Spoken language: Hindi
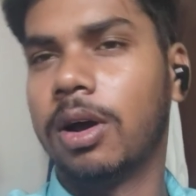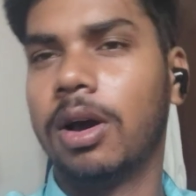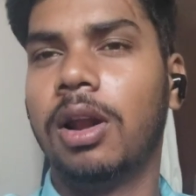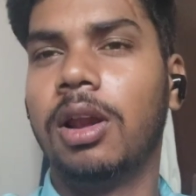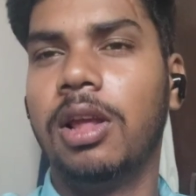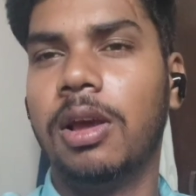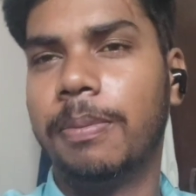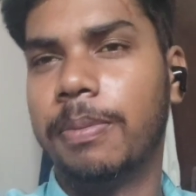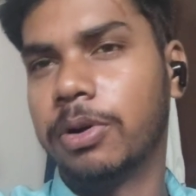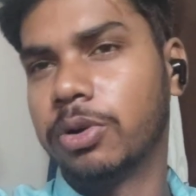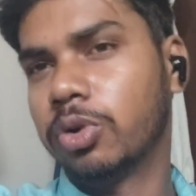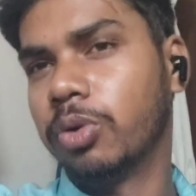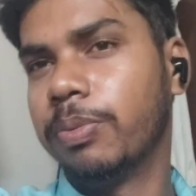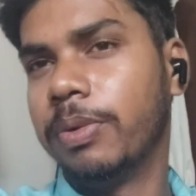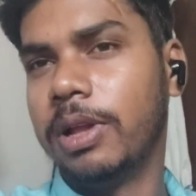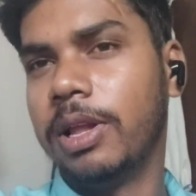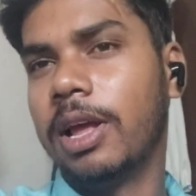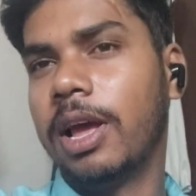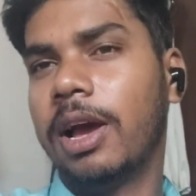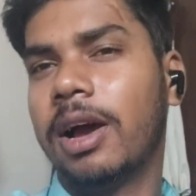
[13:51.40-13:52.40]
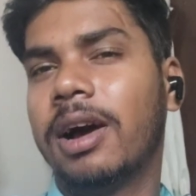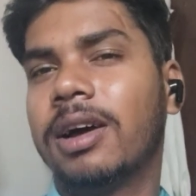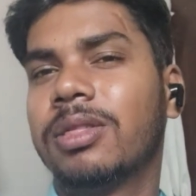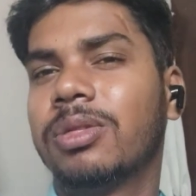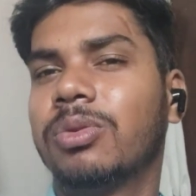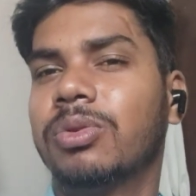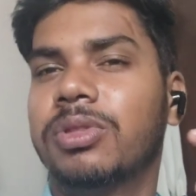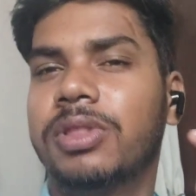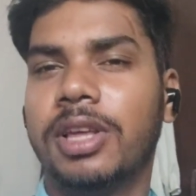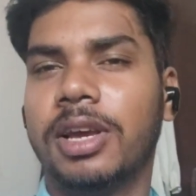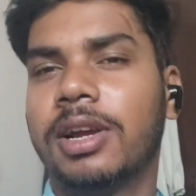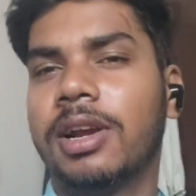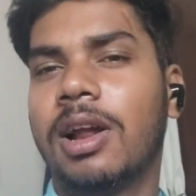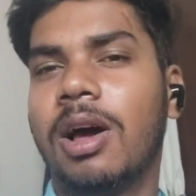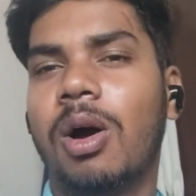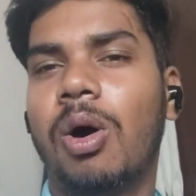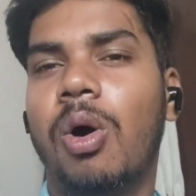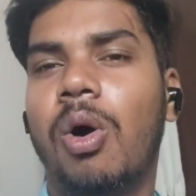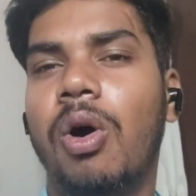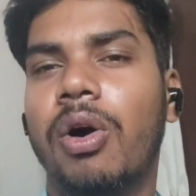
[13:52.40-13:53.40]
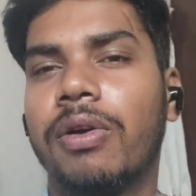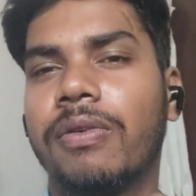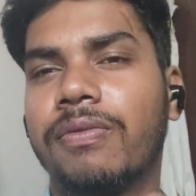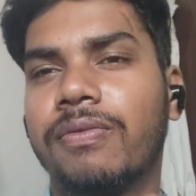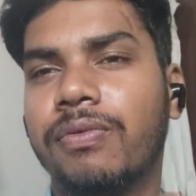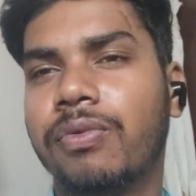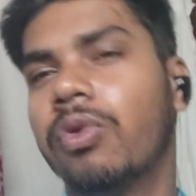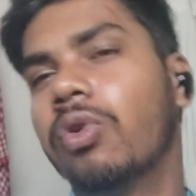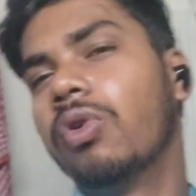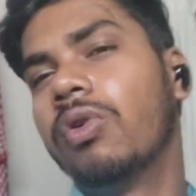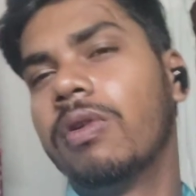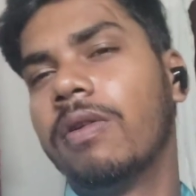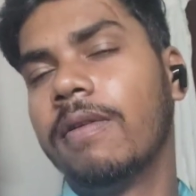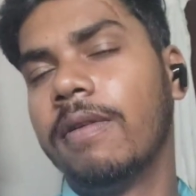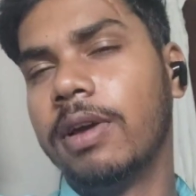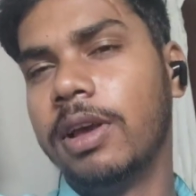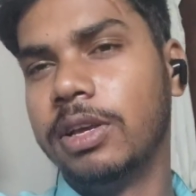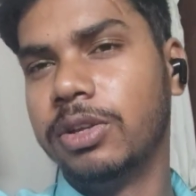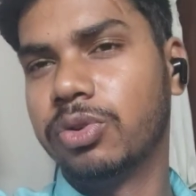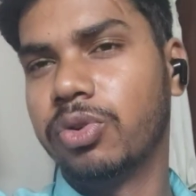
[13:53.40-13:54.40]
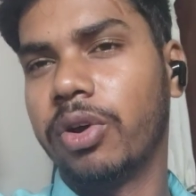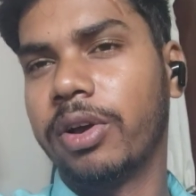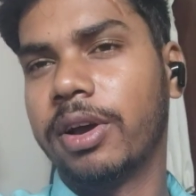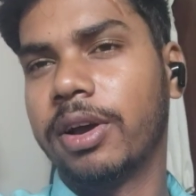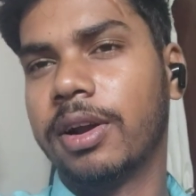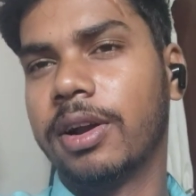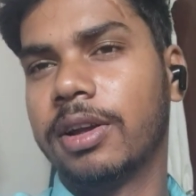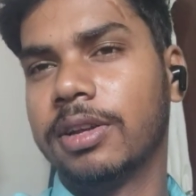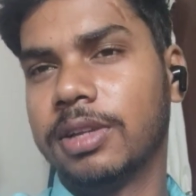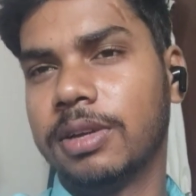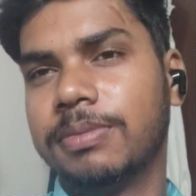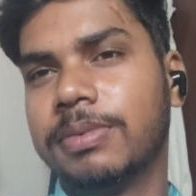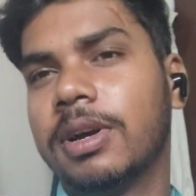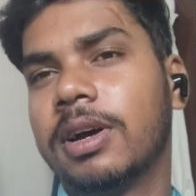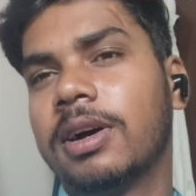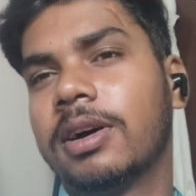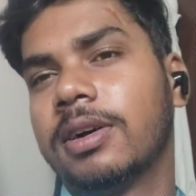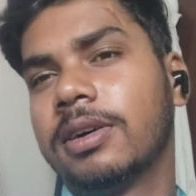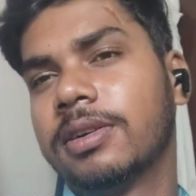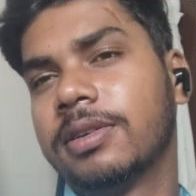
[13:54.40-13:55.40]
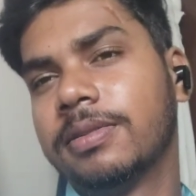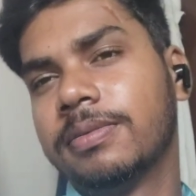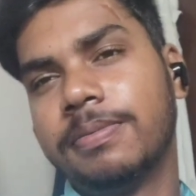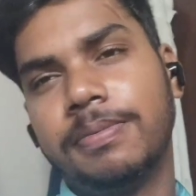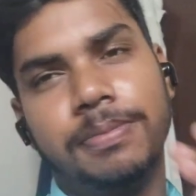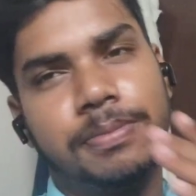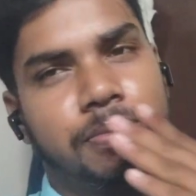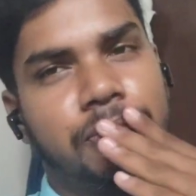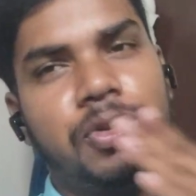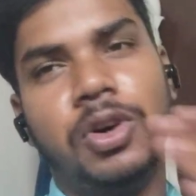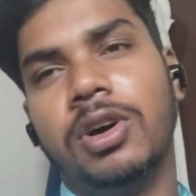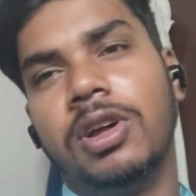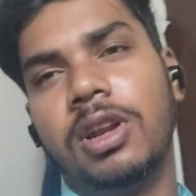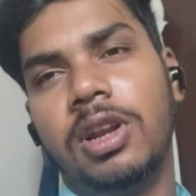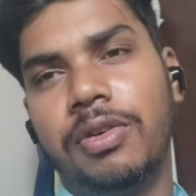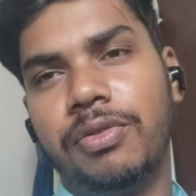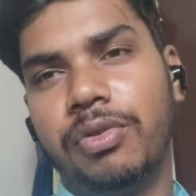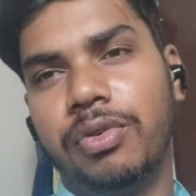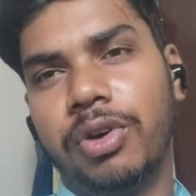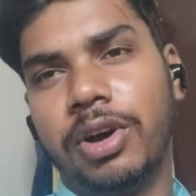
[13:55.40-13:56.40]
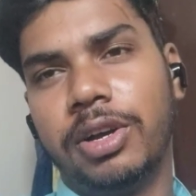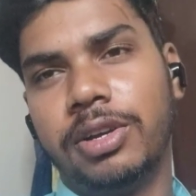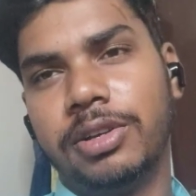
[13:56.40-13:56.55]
कल या परसों मिल जाएगा तो देखना और फुल इंजॉय करना समझा लव यू